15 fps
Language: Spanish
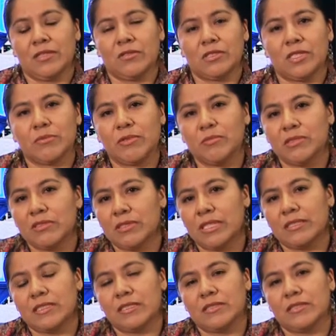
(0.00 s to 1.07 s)
Nos llamó mucho
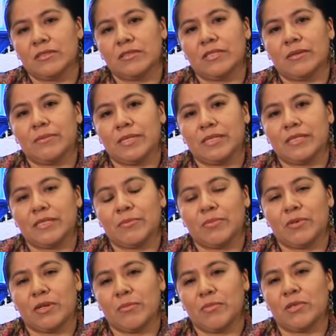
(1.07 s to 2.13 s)
la atención saber que,
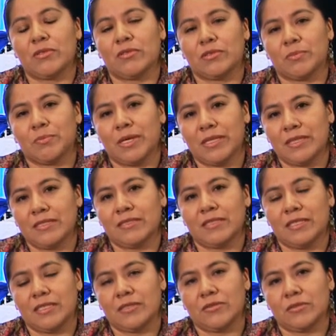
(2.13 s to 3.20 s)
por ejemplo, los padres
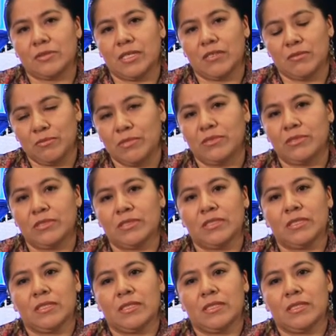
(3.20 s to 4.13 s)
de estos alumnos